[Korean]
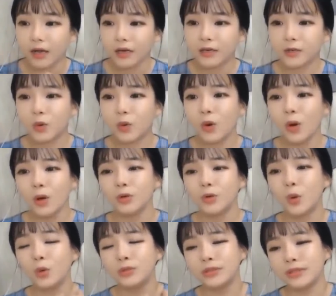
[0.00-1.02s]
그리고
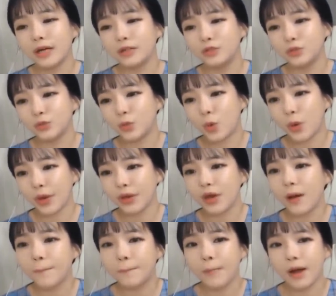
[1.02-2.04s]
요시다 준코의
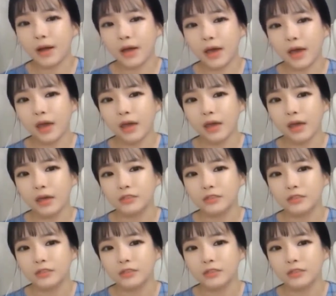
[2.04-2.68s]
협박에